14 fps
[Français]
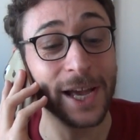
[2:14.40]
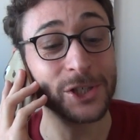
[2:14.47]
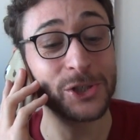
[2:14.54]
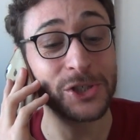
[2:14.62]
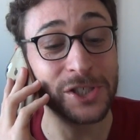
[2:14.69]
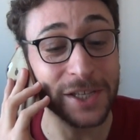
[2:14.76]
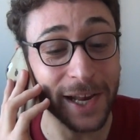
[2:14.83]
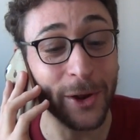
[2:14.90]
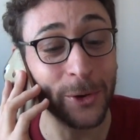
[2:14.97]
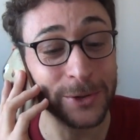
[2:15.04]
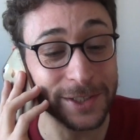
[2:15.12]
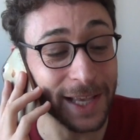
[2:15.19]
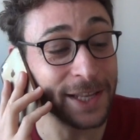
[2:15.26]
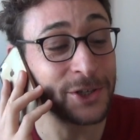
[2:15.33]
car je serais
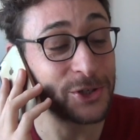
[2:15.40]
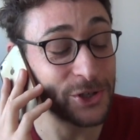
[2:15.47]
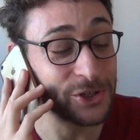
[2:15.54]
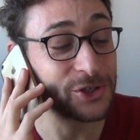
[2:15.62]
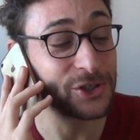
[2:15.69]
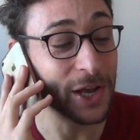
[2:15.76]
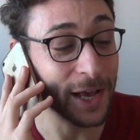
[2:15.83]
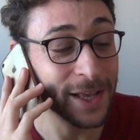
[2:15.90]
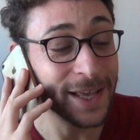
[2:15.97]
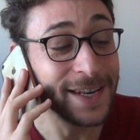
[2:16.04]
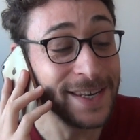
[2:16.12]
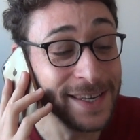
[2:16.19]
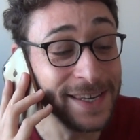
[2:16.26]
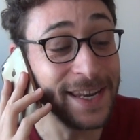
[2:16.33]
en train de déjà
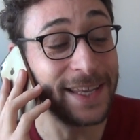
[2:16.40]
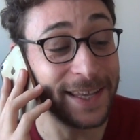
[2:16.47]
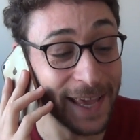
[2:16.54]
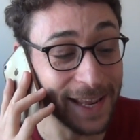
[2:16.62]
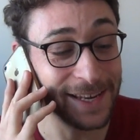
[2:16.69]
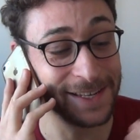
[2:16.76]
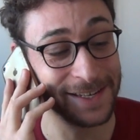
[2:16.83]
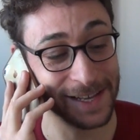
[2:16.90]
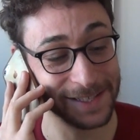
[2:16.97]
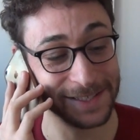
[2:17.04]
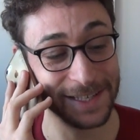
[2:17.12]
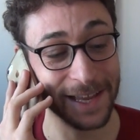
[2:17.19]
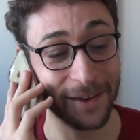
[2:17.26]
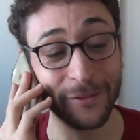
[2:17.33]
niquer les
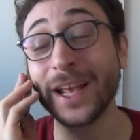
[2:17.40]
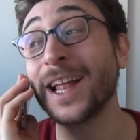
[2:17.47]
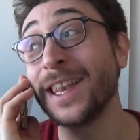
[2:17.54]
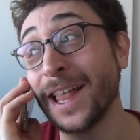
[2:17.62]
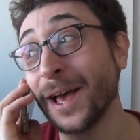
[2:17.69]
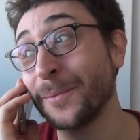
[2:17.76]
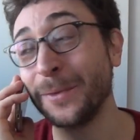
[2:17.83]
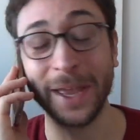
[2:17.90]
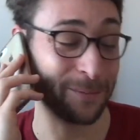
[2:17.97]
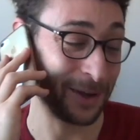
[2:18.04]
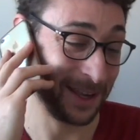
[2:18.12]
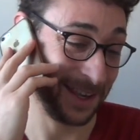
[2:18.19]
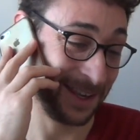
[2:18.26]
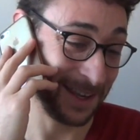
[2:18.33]
nazis avec l'armée
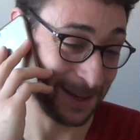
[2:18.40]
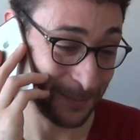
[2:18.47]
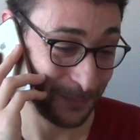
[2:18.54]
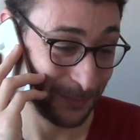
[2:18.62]
américaine.